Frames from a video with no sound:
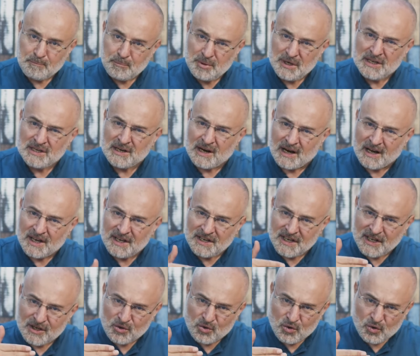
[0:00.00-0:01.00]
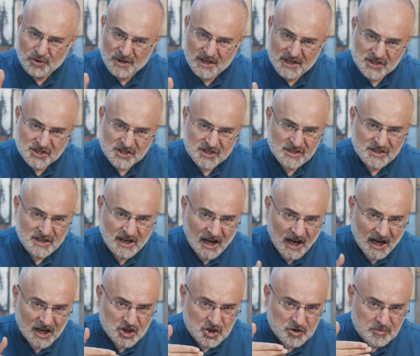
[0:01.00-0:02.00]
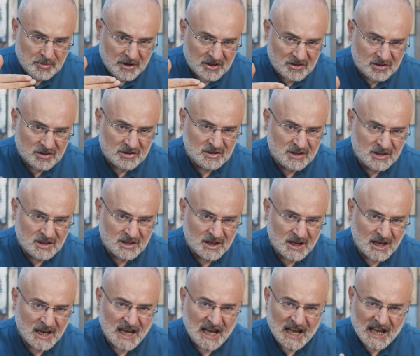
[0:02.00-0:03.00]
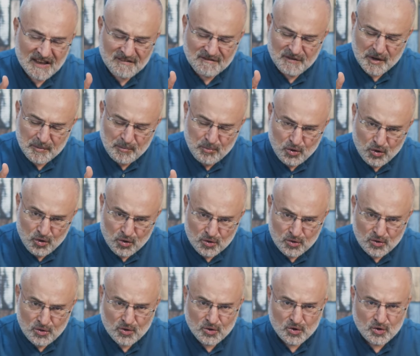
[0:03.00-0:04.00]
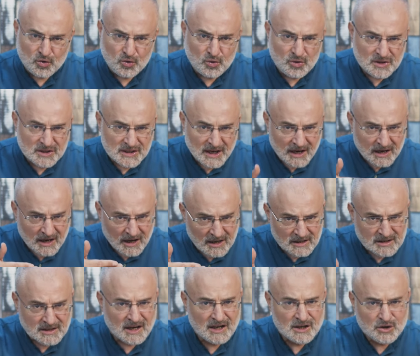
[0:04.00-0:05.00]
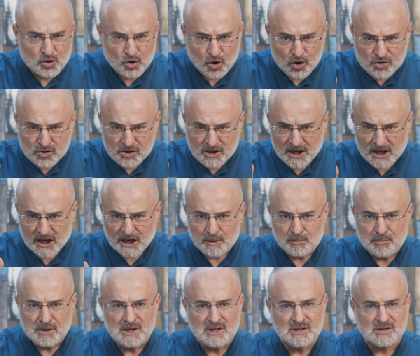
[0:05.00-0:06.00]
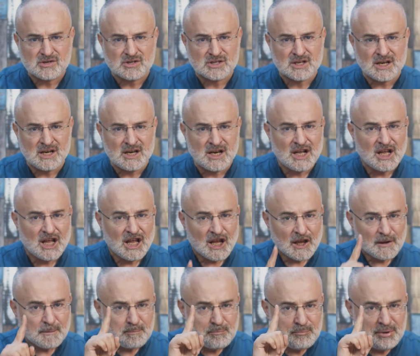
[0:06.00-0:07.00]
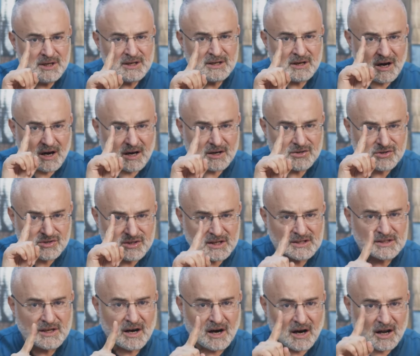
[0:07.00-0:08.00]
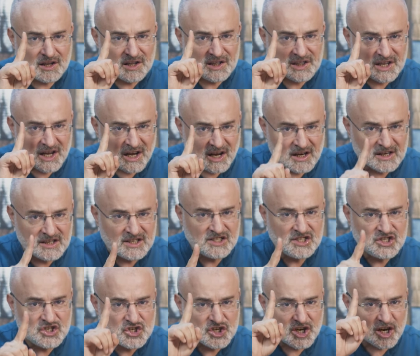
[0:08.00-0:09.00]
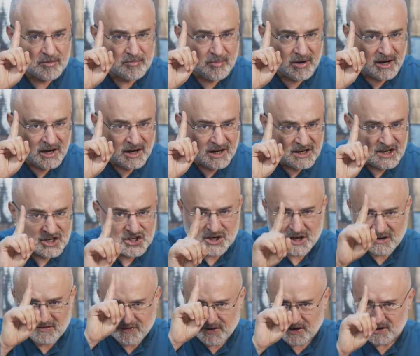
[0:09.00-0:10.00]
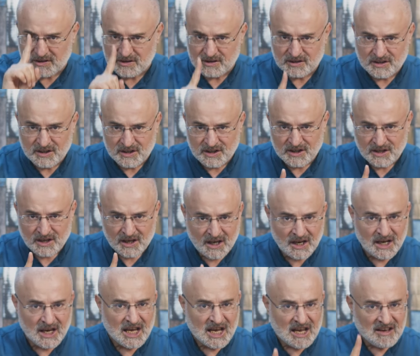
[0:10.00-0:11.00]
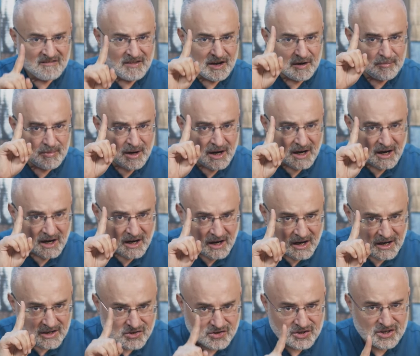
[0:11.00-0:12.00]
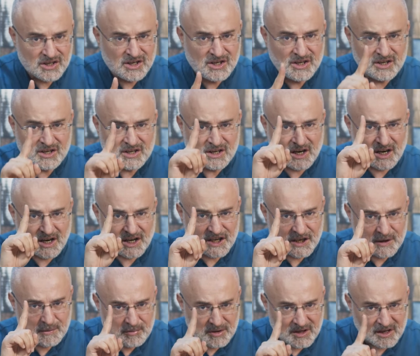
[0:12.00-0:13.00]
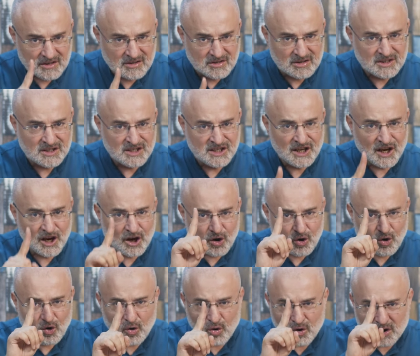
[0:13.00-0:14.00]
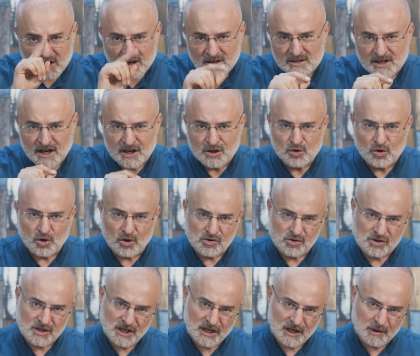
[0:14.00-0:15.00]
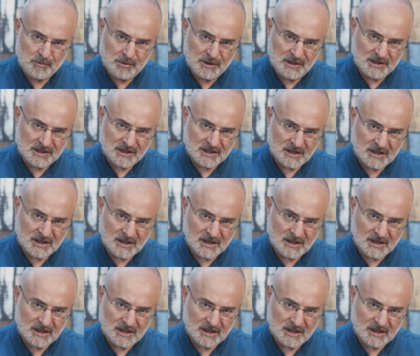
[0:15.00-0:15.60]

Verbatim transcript: bir ayna güneşin haşmetini ve büyüklüğünü ne kadar gösterebilirse bir hasta da Allah'ın cemali şefkatini ve mahasini rahimiyetini o kadar gösterebilir.